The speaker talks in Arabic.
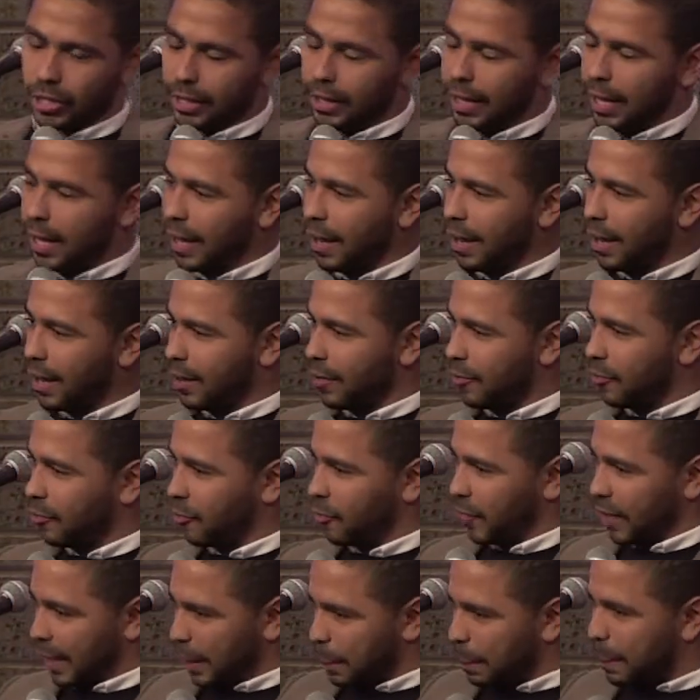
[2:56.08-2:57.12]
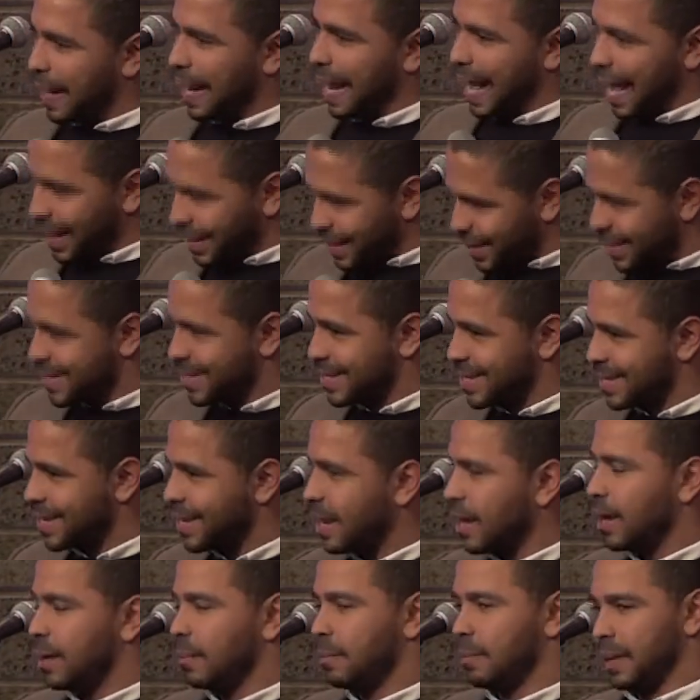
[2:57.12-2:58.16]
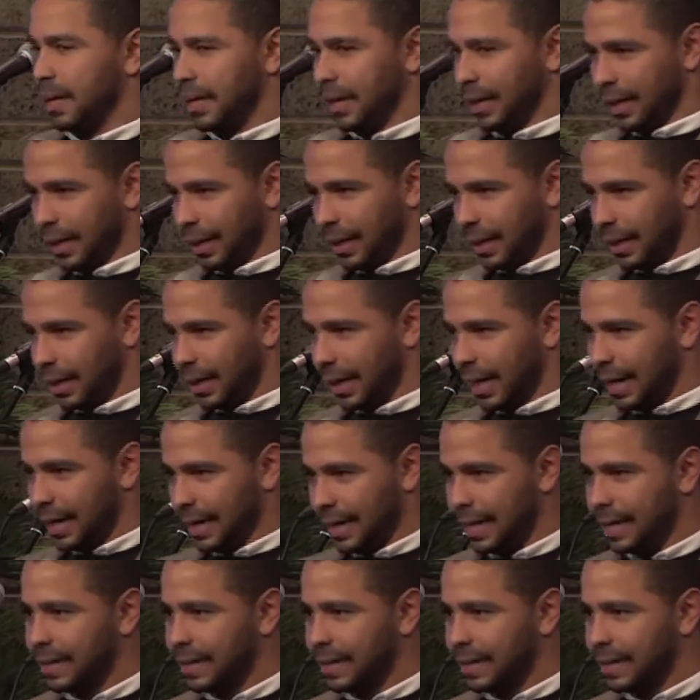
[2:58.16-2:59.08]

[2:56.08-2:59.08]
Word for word: ده في بلانز بيخليك